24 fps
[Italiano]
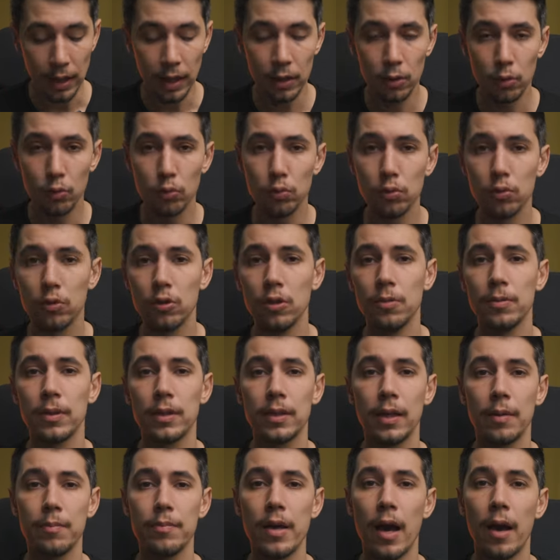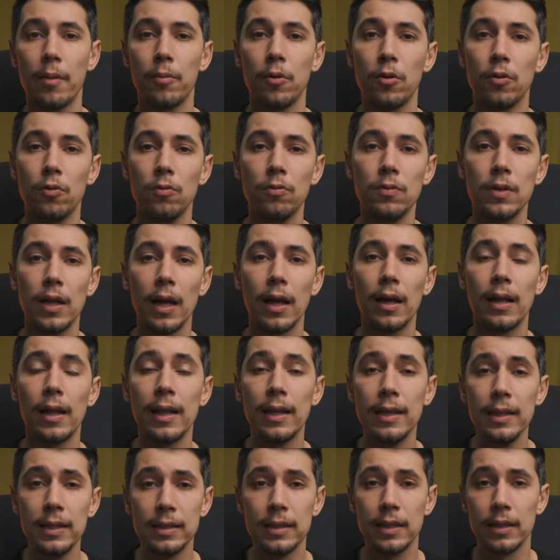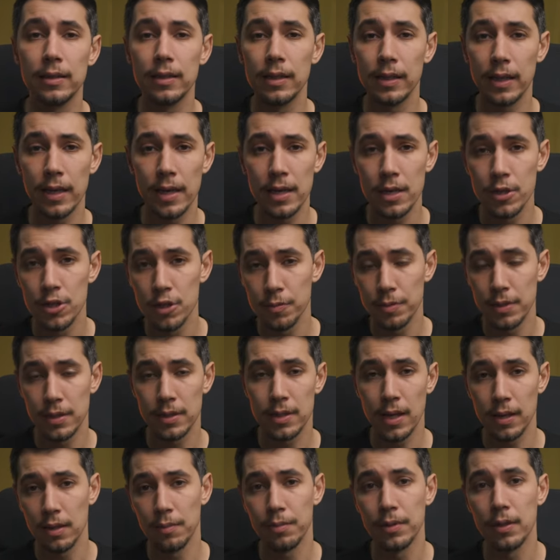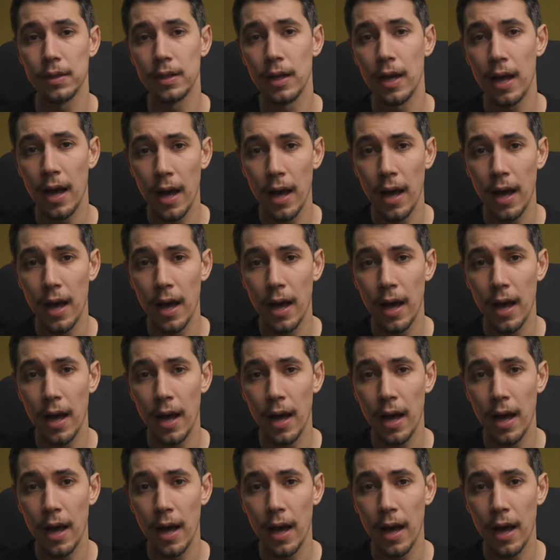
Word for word: a tutto perché abbiamo una linea di cage pensata per